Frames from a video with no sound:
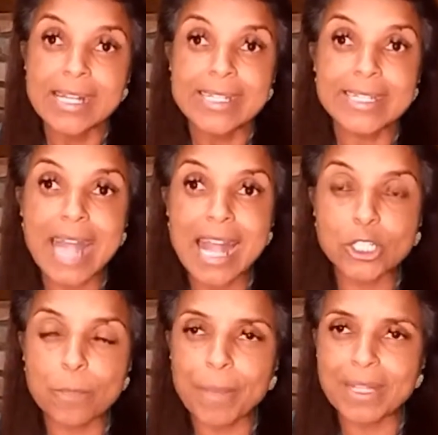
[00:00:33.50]

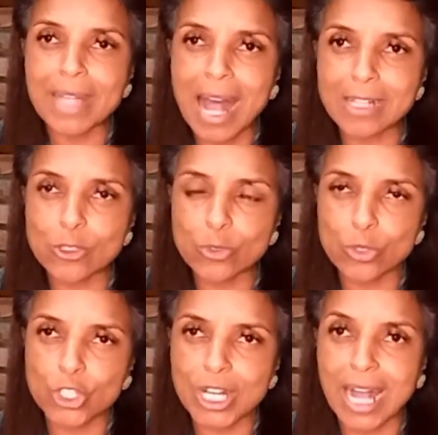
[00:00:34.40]
sete
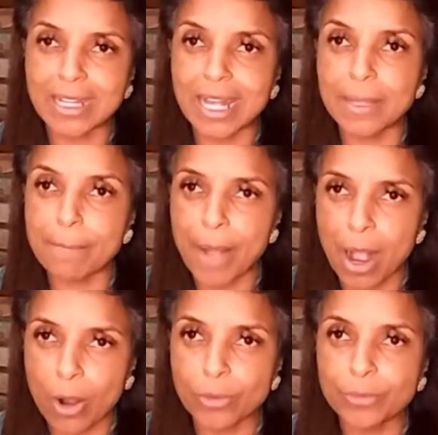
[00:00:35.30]
pedaços de canela em
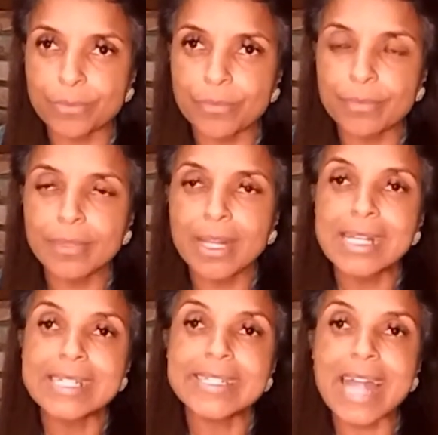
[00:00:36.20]
pau,
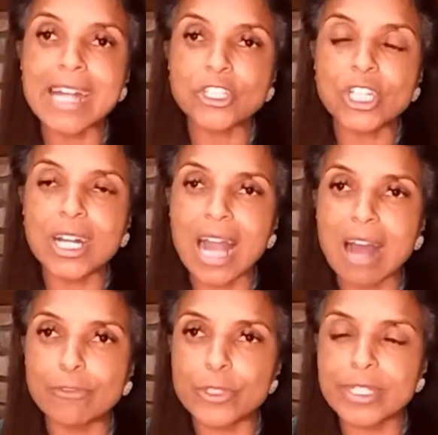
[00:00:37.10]
sete
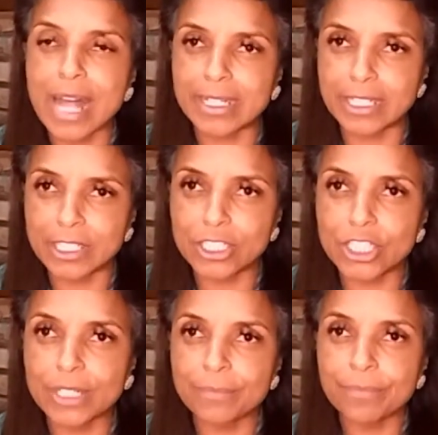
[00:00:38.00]
cravos da
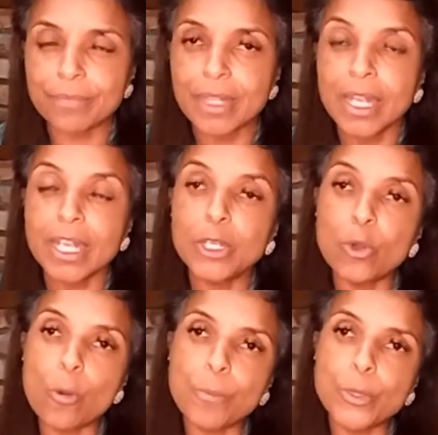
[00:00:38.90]
Índia e
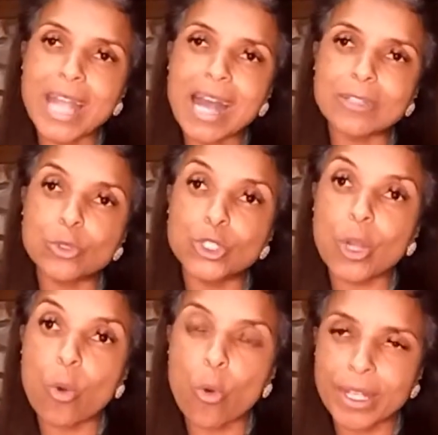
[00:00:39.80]
um punhado de
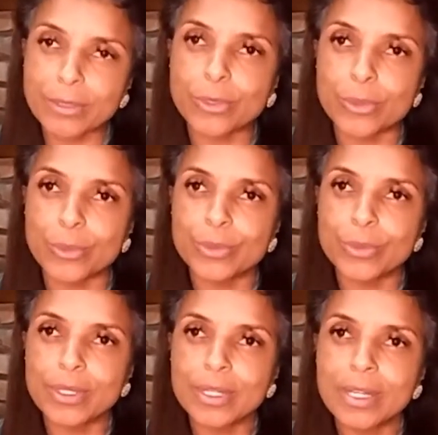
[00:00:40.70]
coentro.
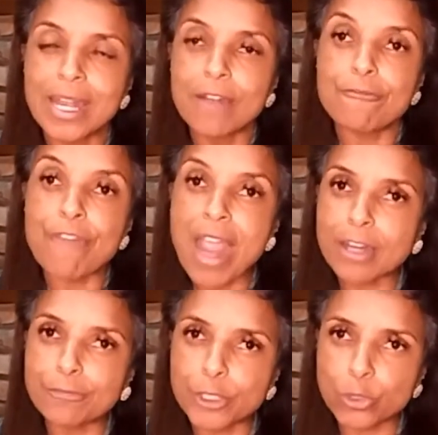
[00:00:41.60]

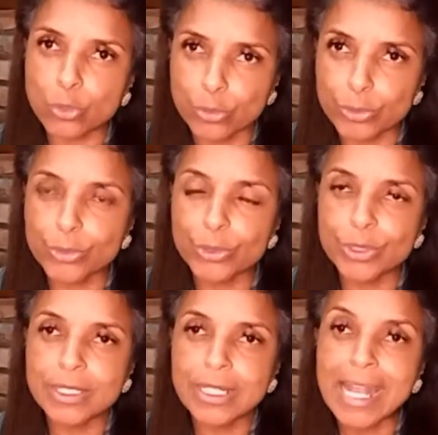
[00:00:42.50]
Ferve tudo.
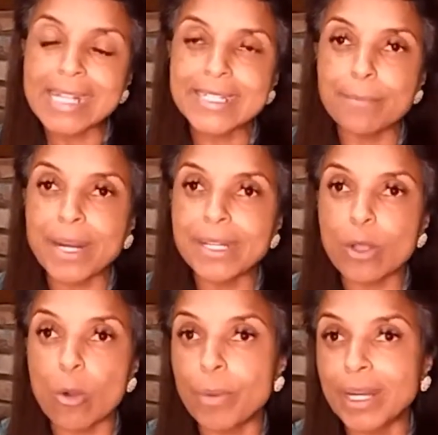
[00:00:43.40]
Esse
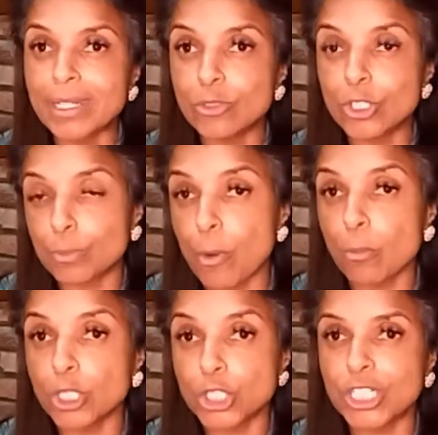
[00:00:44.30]
banho é um banho de
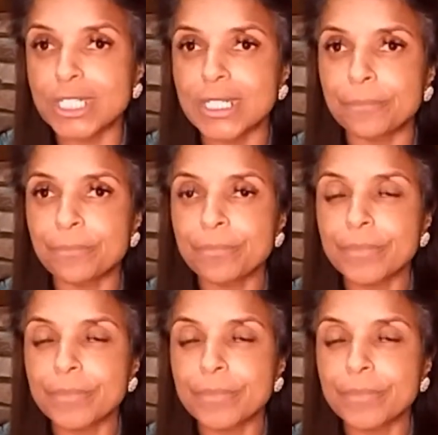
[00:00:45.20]
pombogira.